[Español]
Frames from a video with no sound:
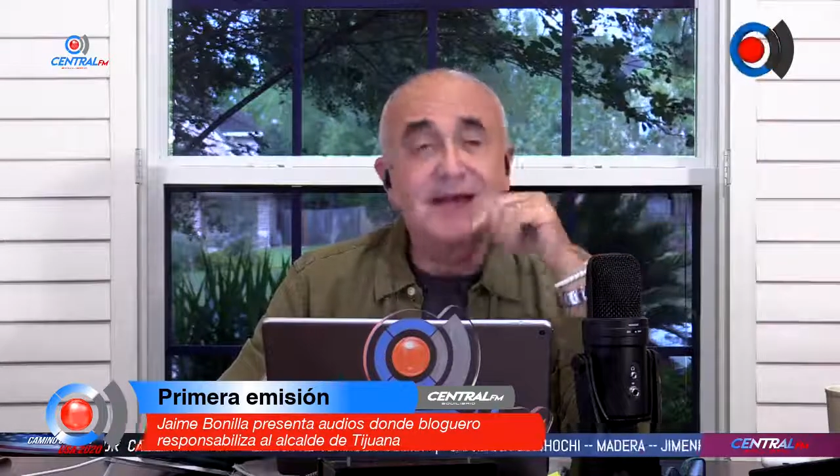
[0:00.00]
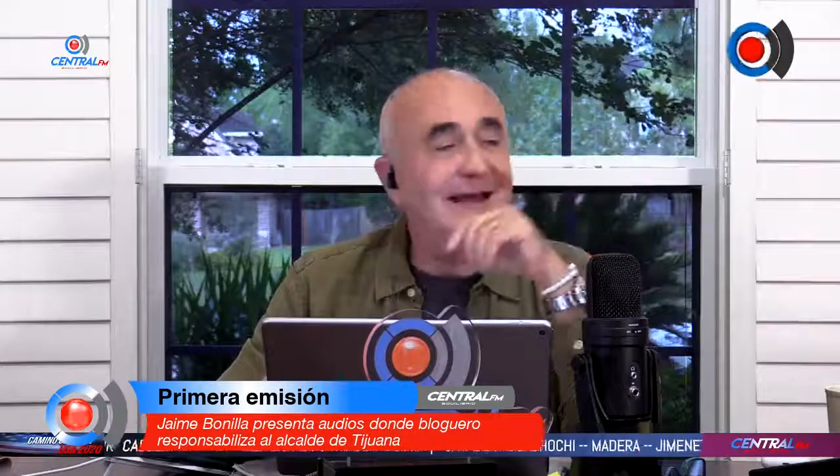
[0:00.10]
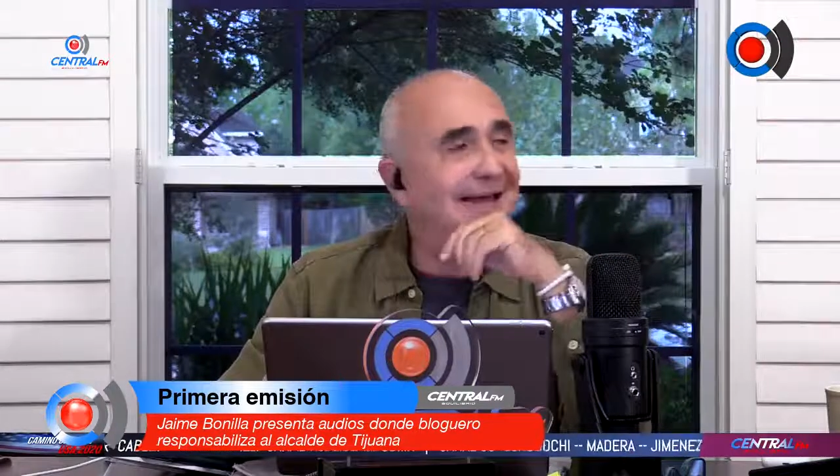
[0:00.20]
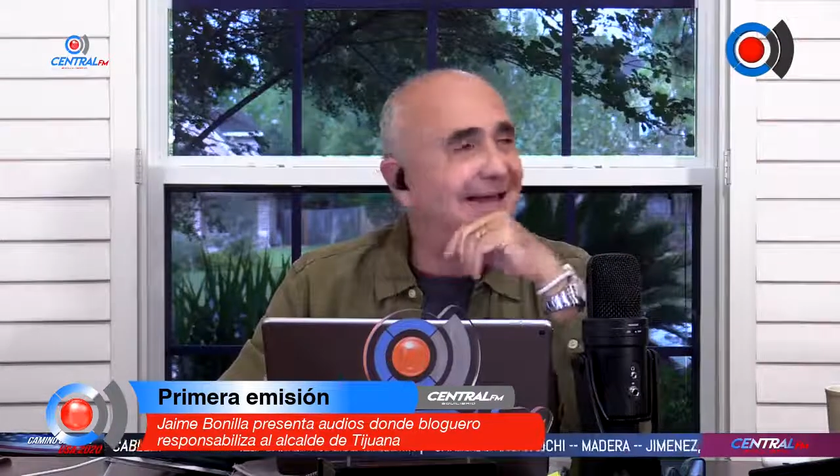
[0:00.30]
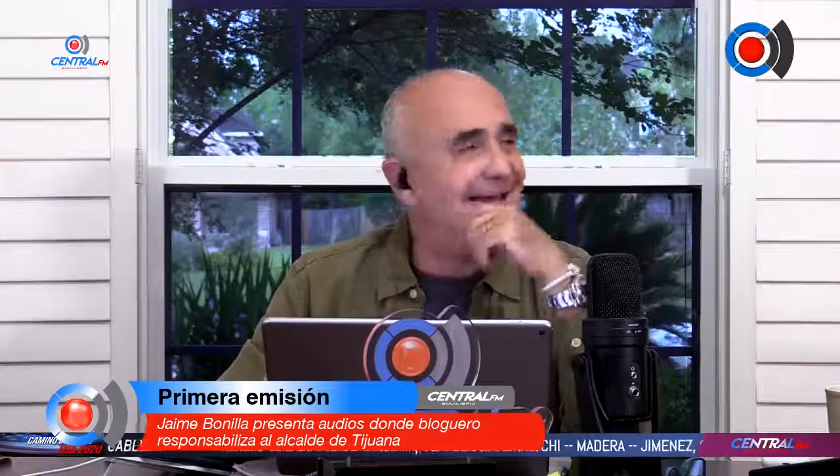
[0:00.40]

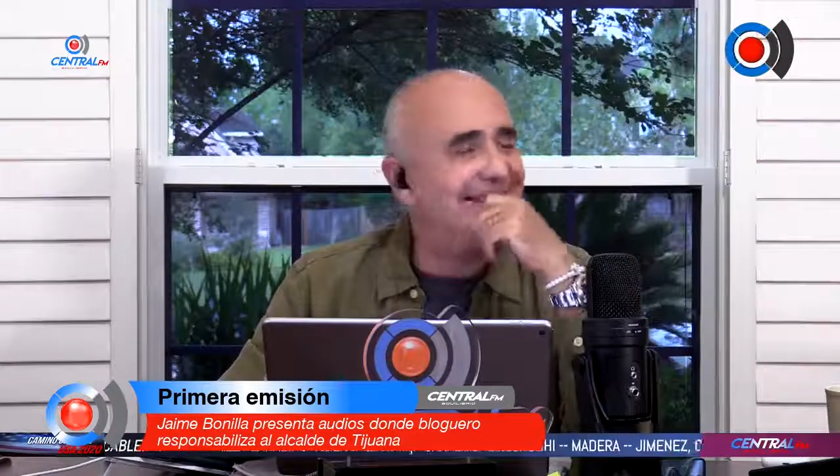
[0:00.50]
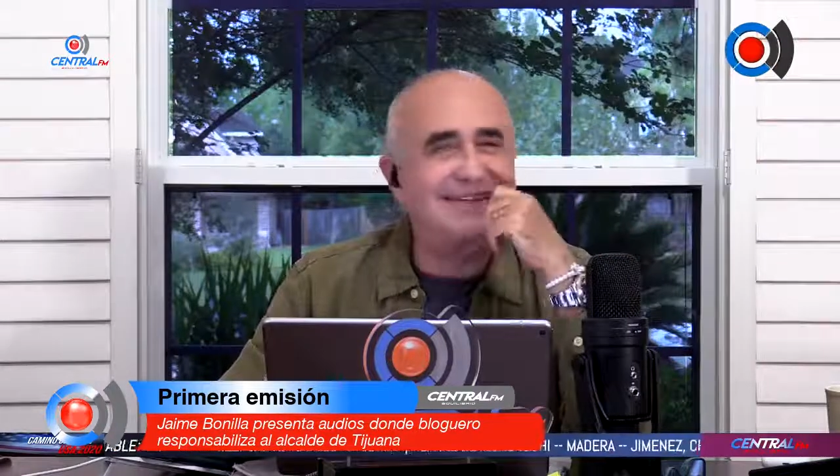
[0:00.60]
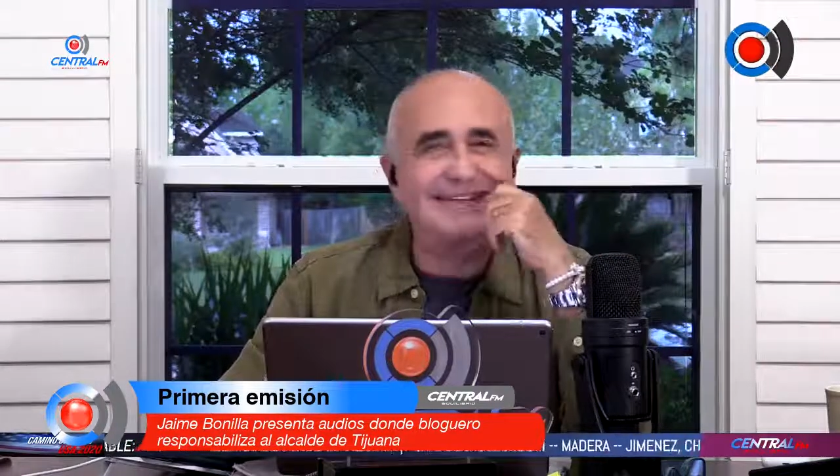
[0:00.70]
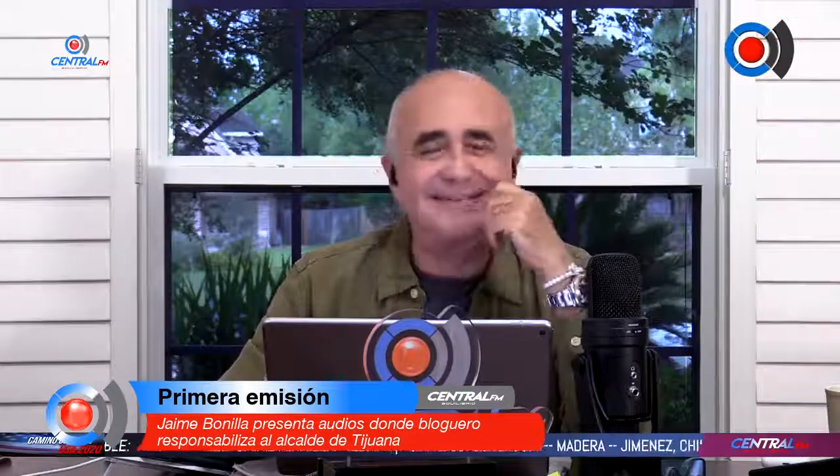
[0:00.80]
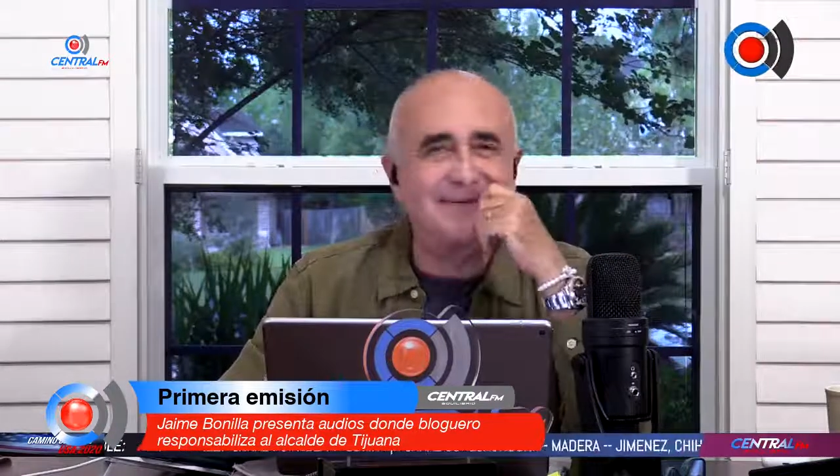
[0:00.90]
Hay
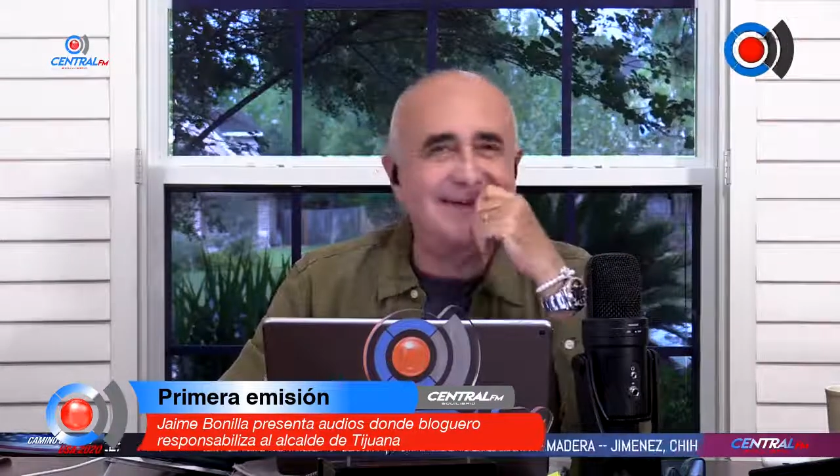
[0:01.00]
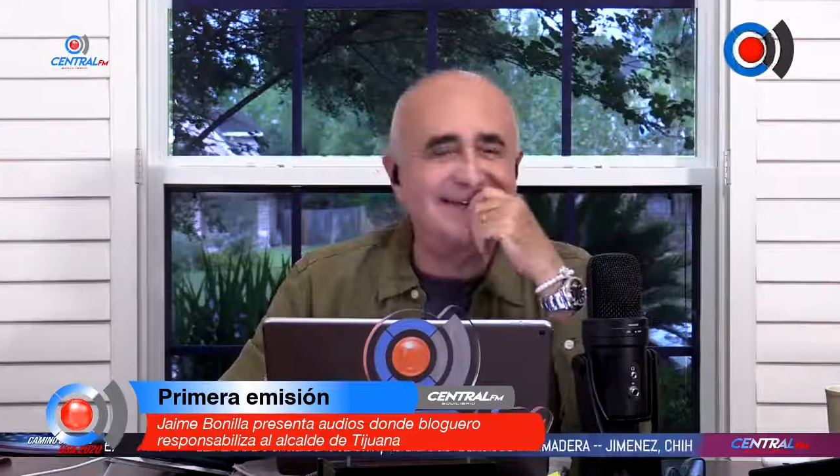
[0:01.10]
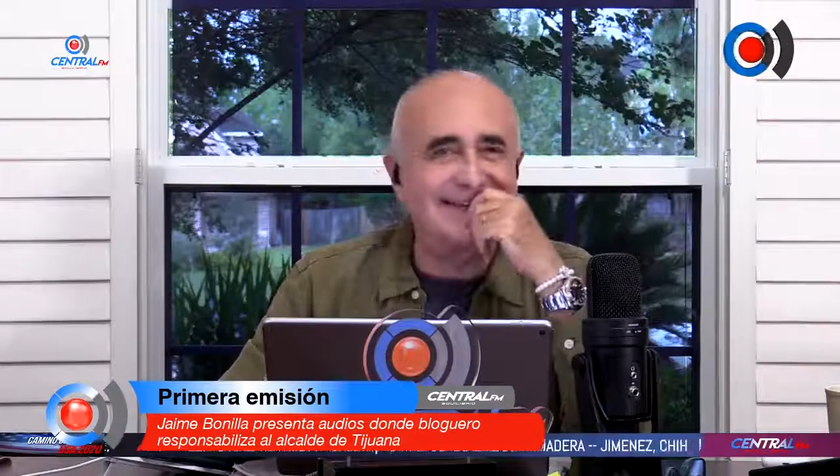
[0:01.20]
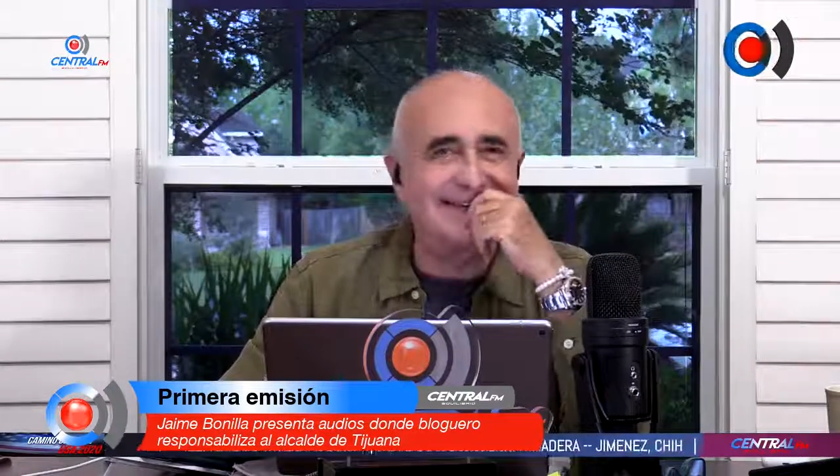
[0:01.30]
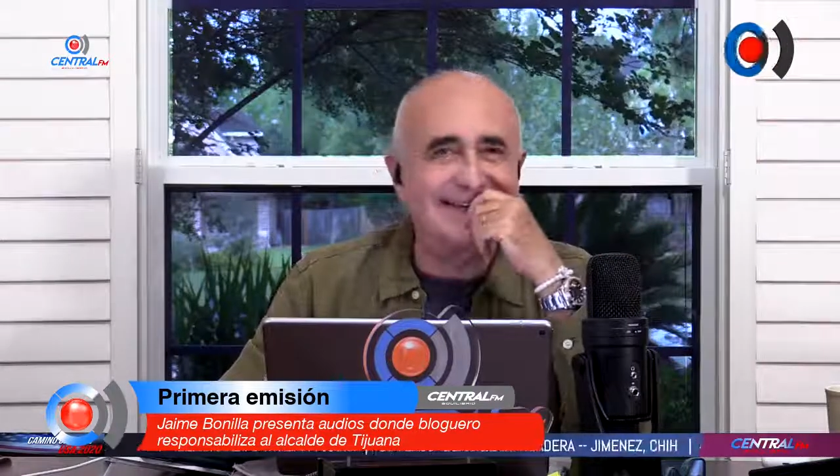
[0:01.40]
gente que
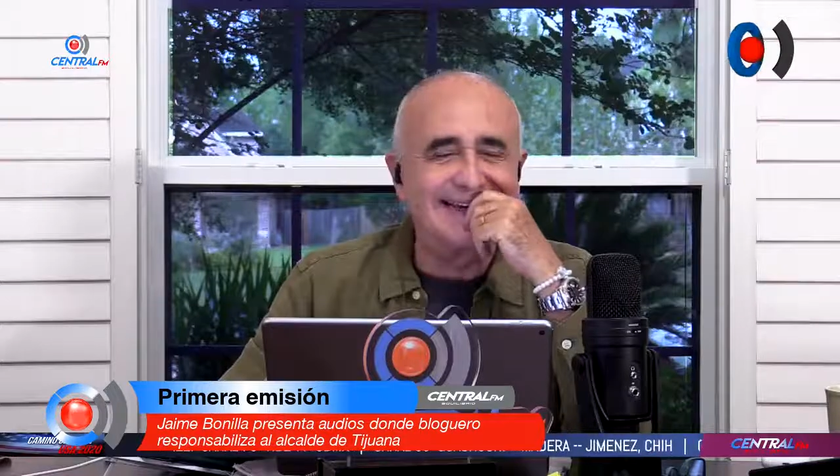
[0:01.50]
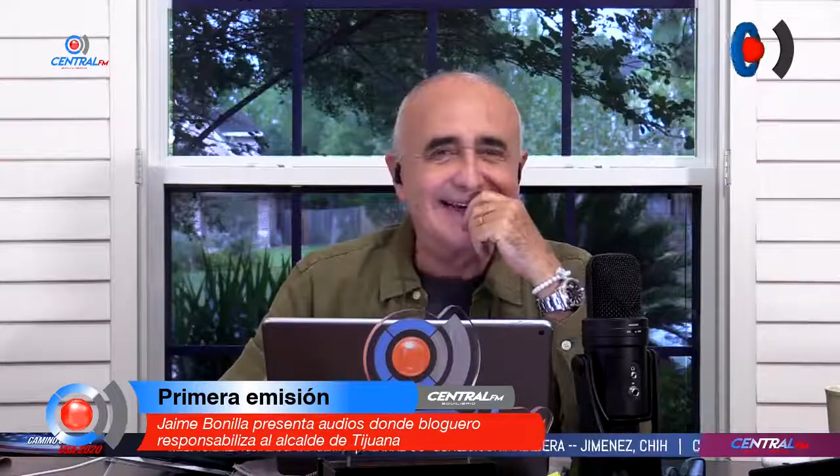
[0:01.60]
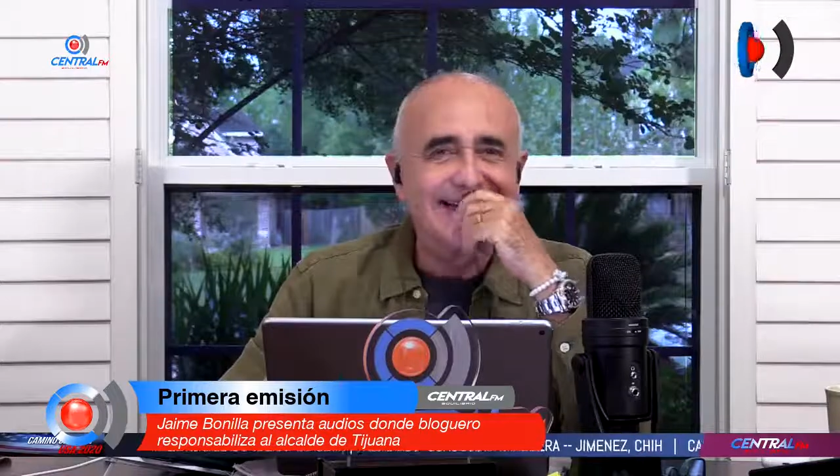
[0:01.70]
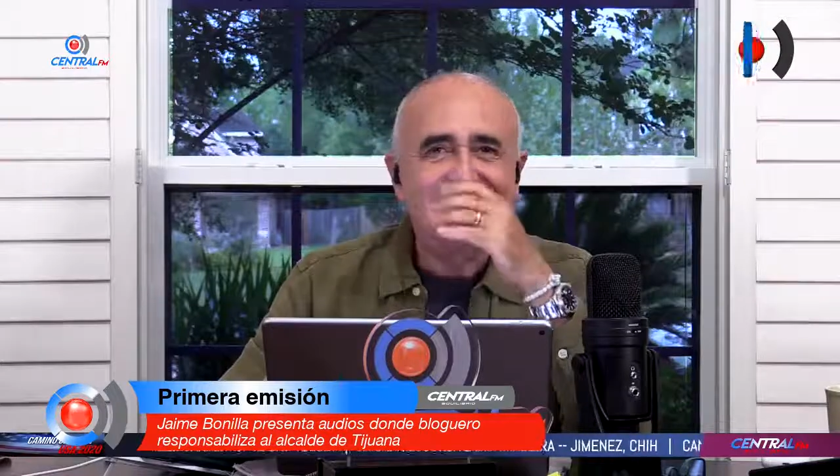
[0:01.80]
piensa que